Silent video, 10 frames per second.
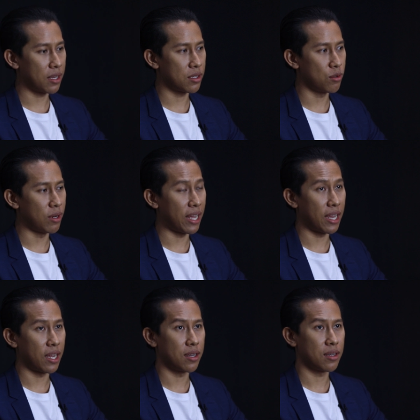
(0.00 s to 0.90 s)
รถดูแล
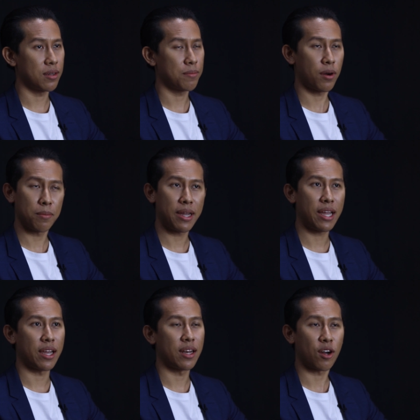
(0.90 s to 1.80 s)
พ่อแม่
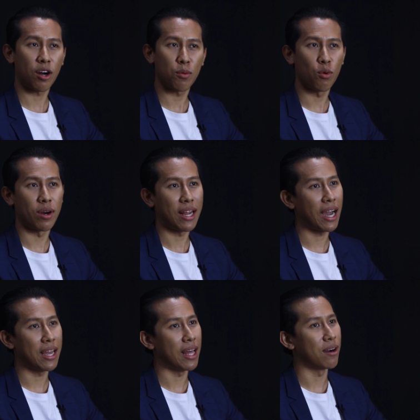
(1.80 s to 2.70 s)
และครอบครัว
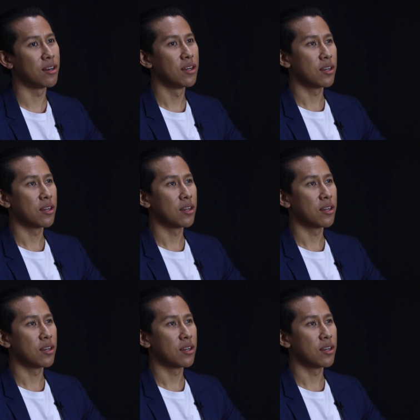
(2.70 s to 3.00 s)
ได้แล้ว